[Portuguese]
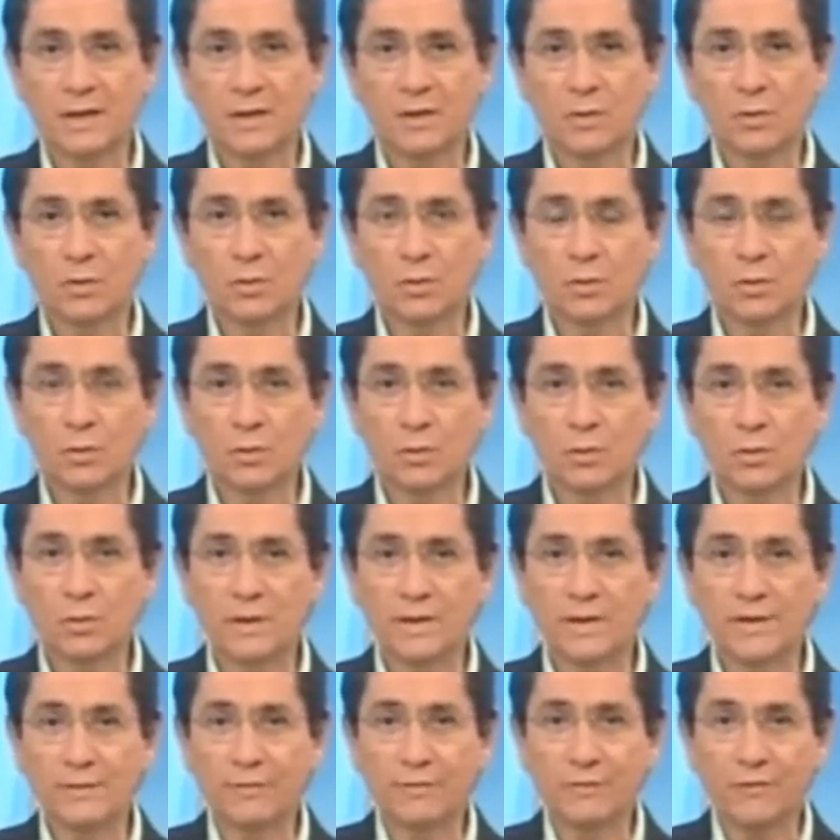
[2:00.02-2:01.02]
o
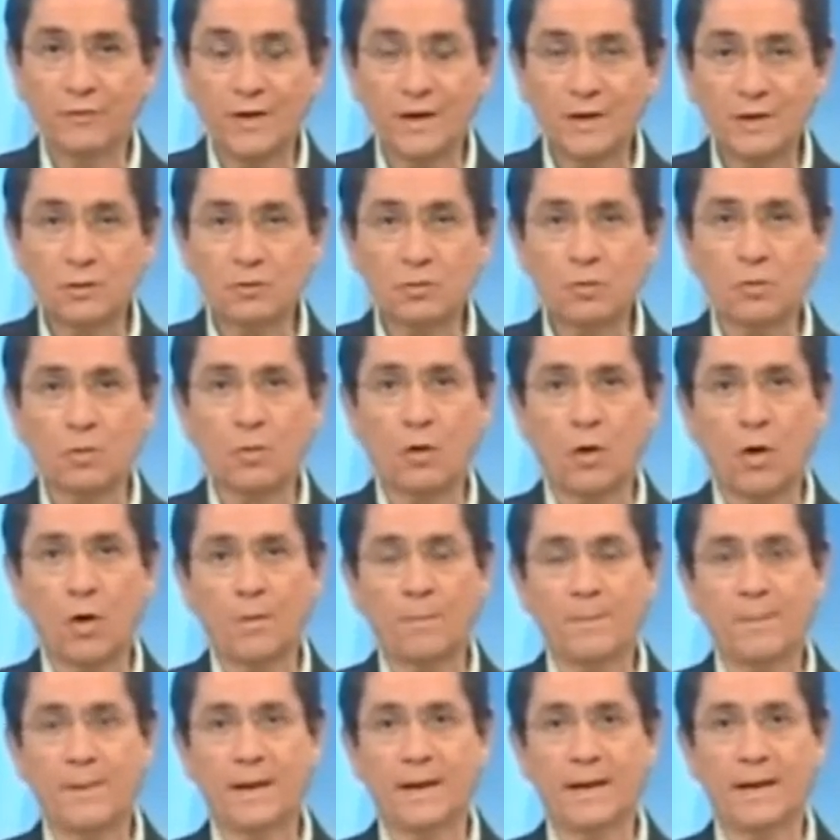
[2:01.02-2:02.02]
efeito
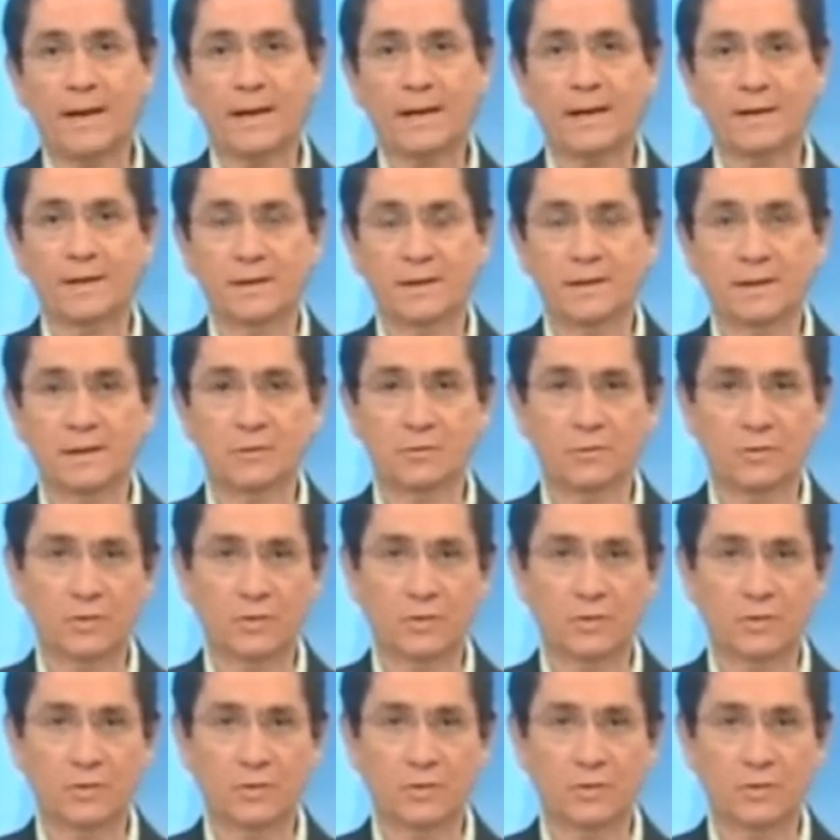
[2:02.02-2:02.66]
Copa aqui no